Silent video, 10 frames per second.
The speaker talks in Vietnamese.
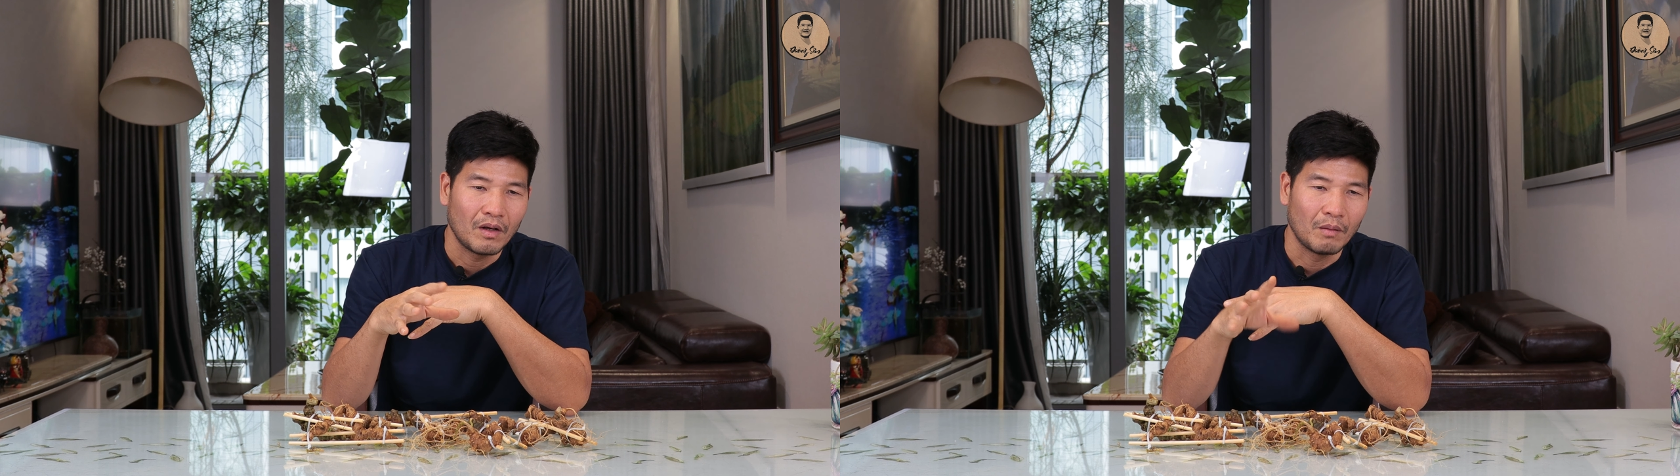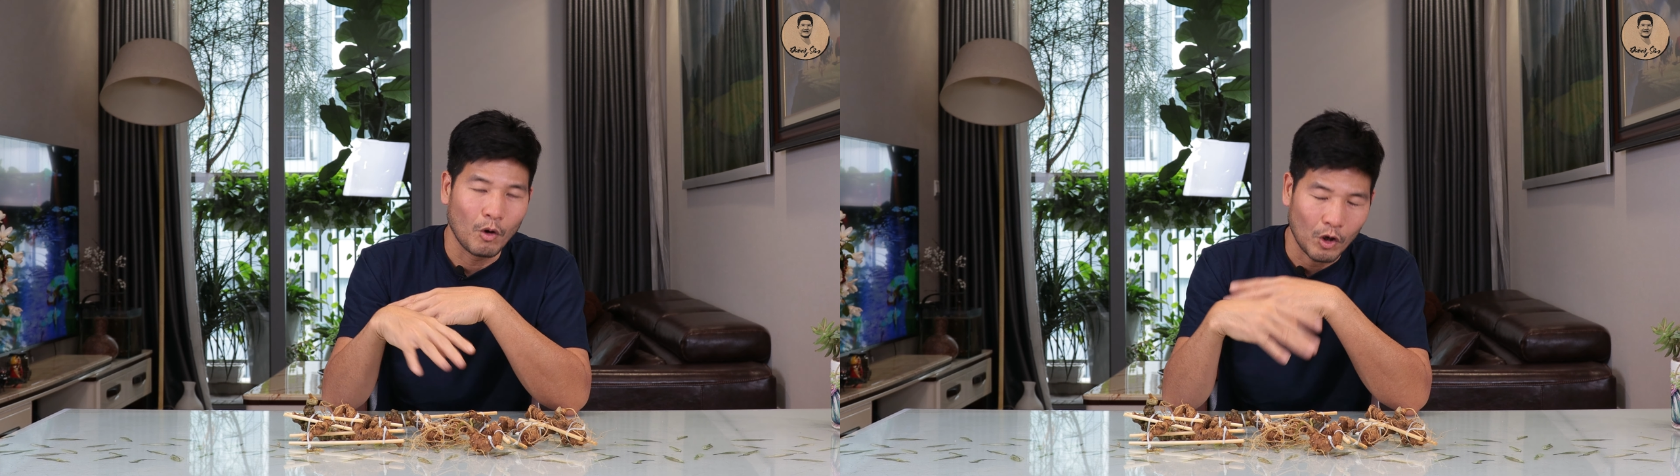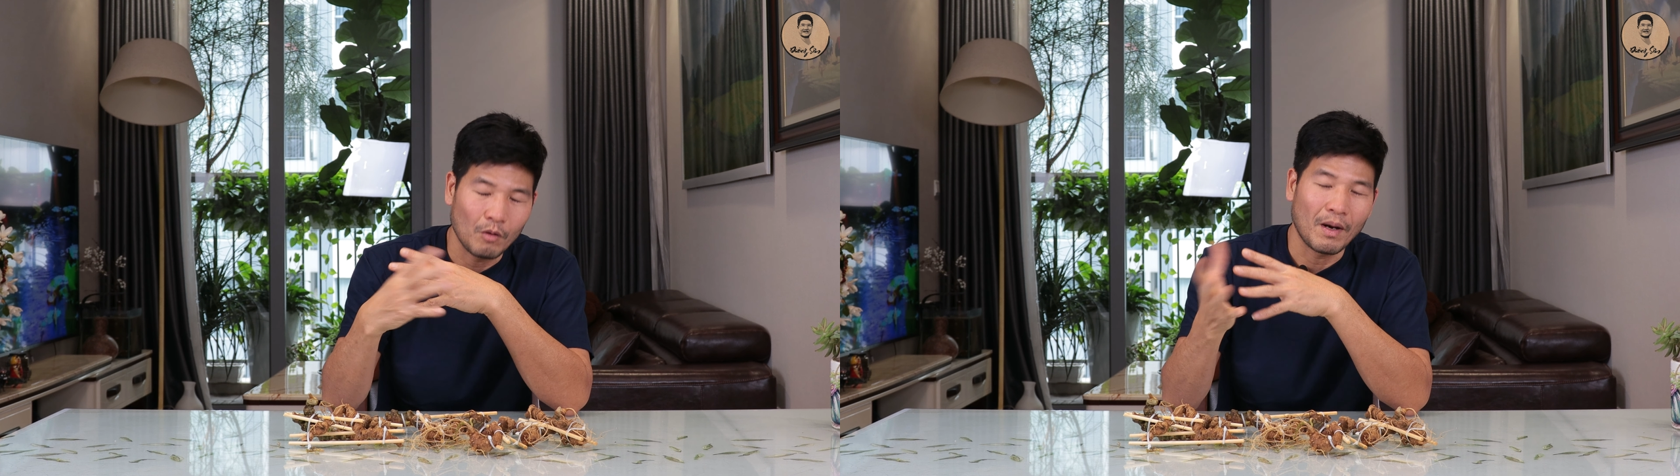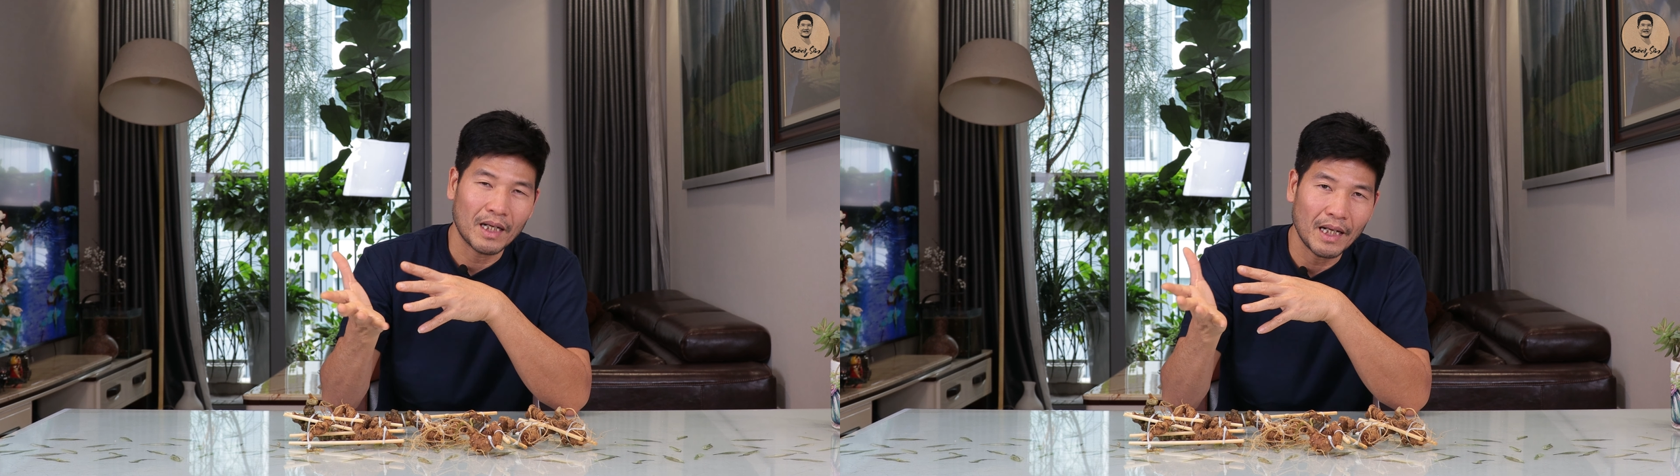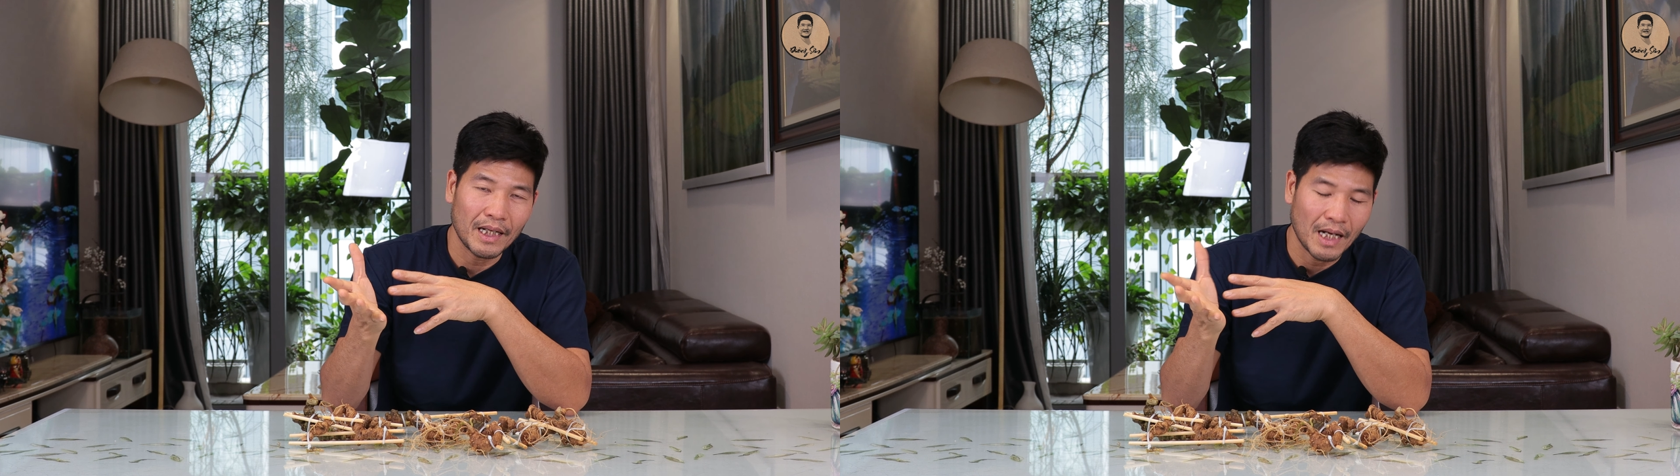một là họ
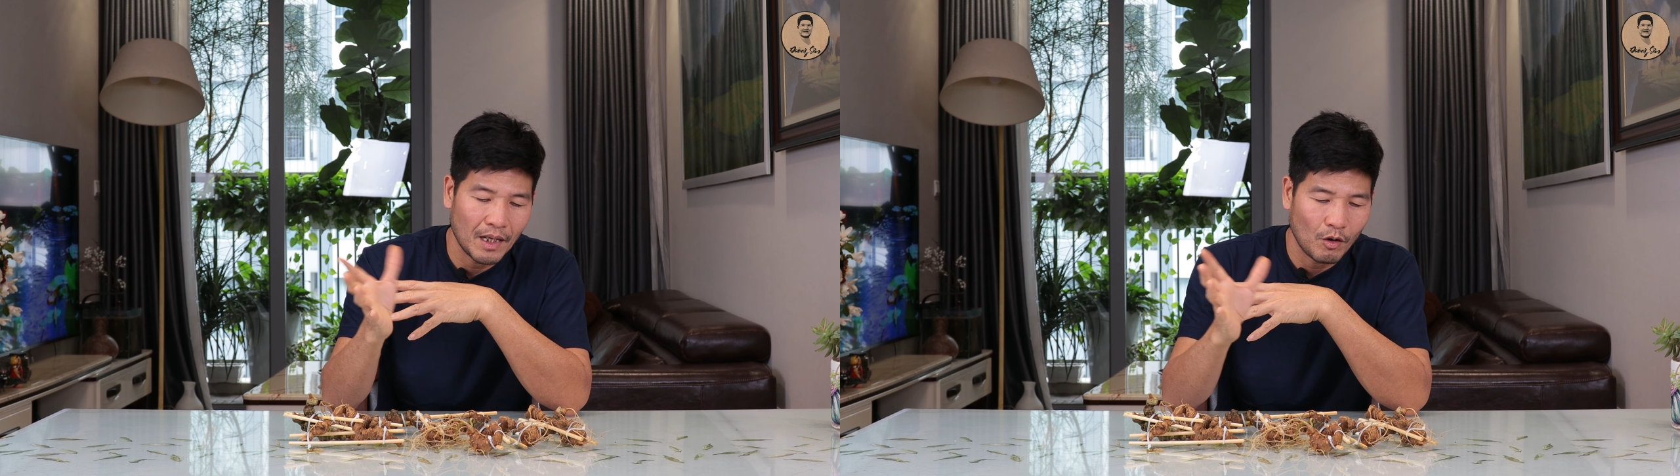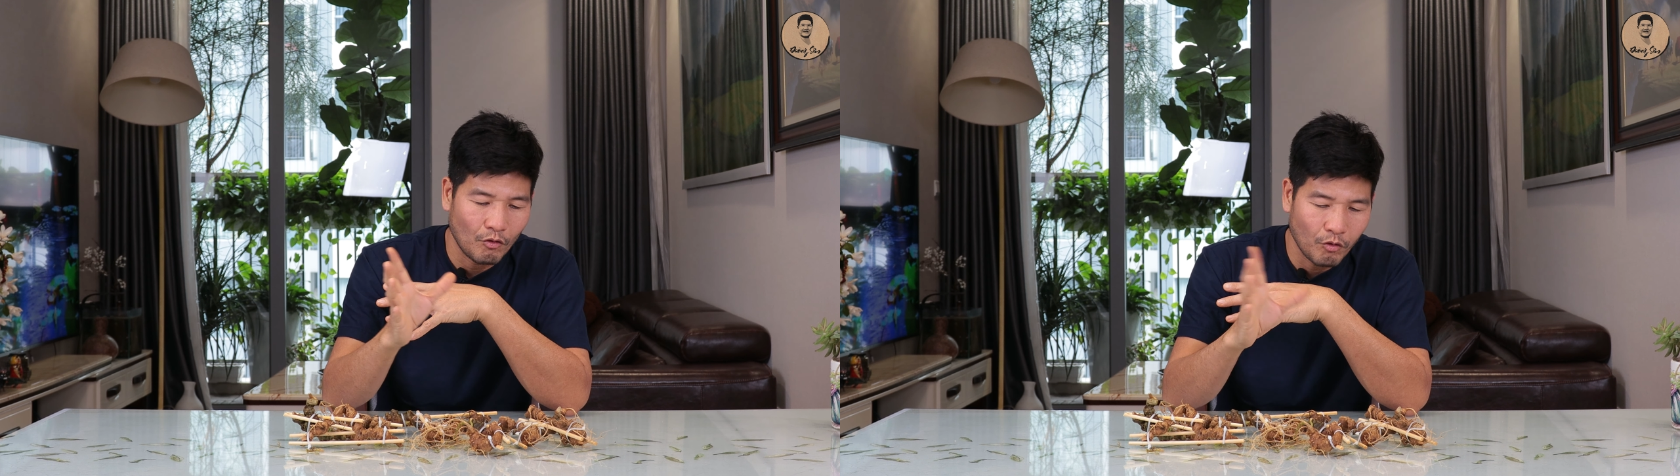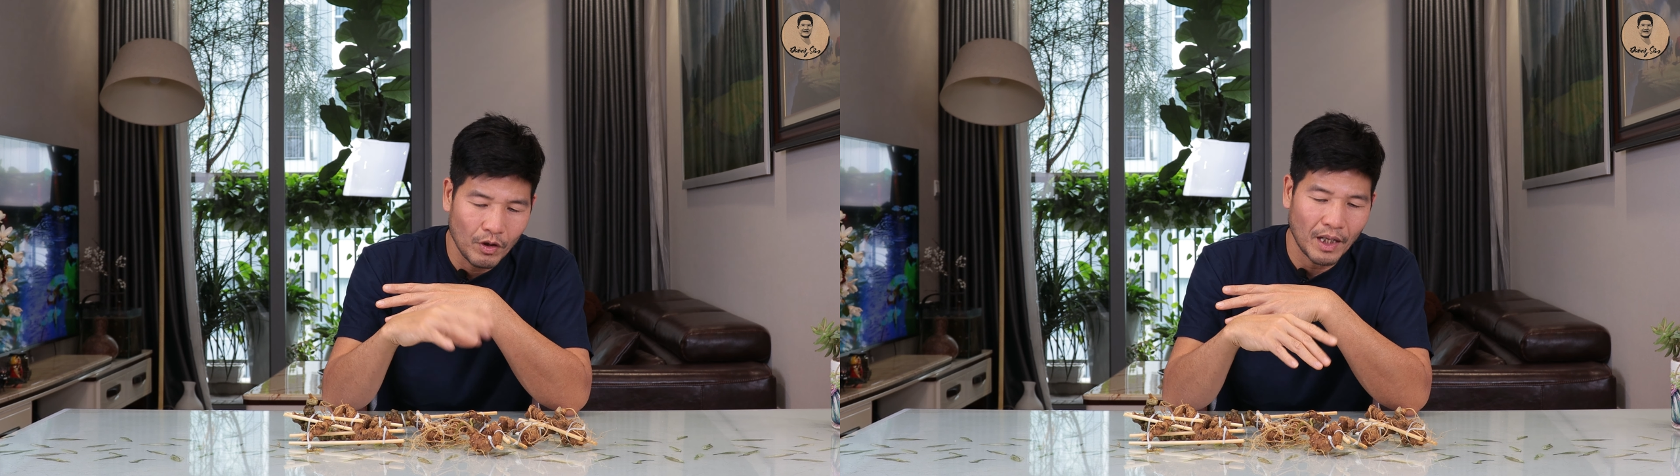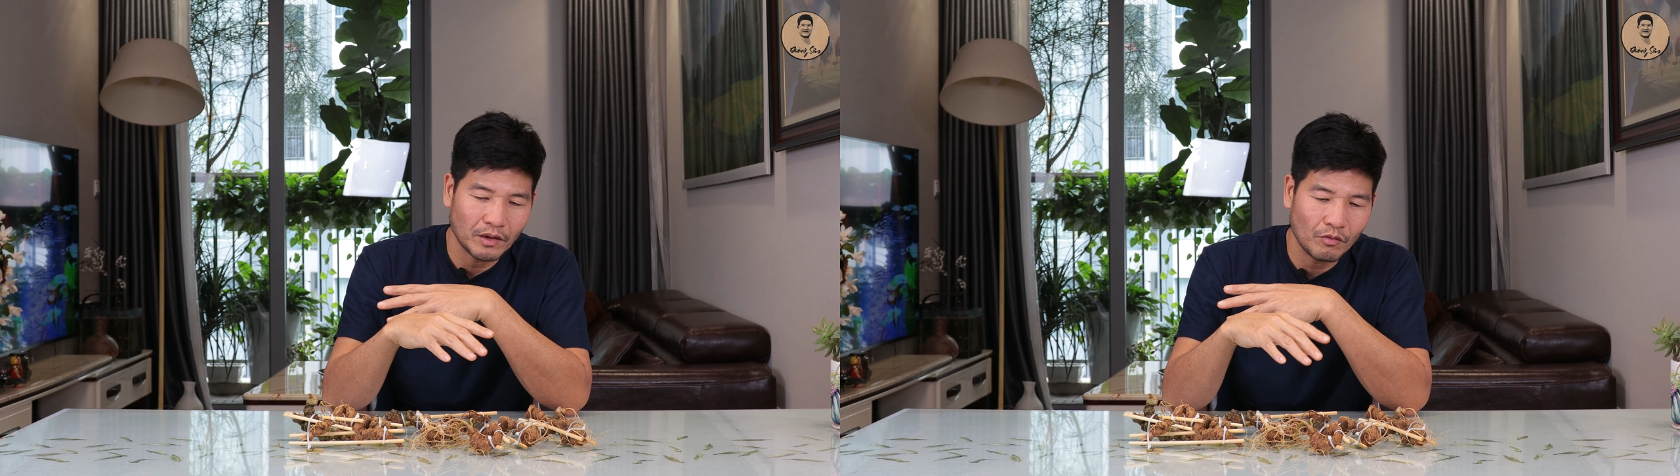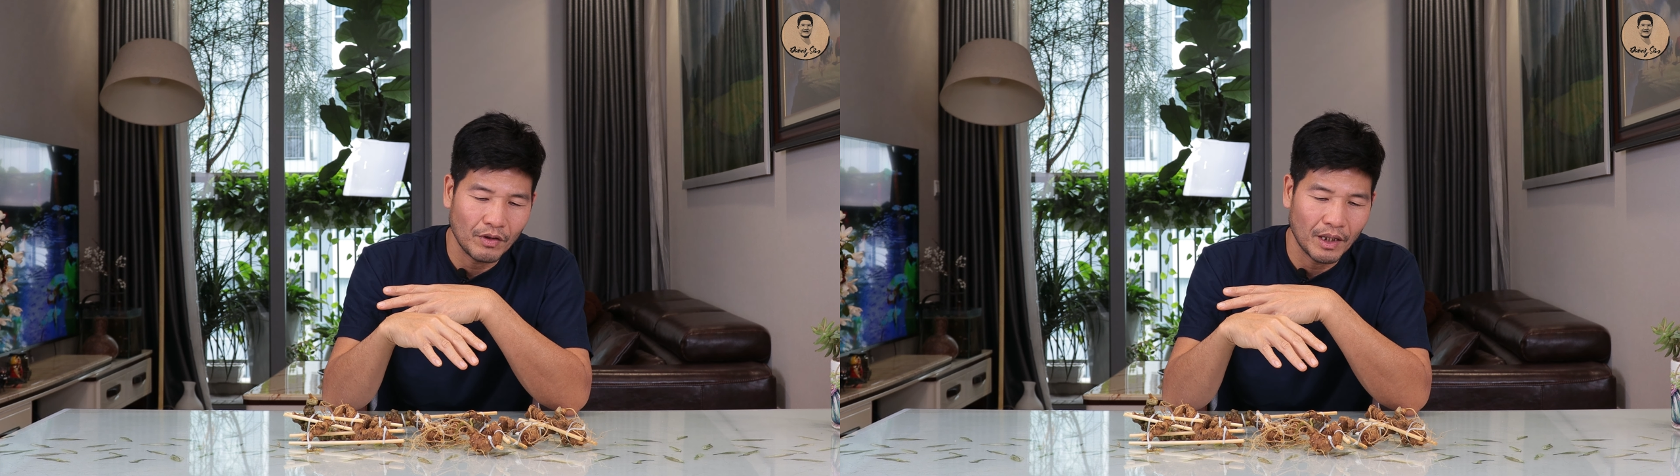bán ngay, hai là họ vùi lại trong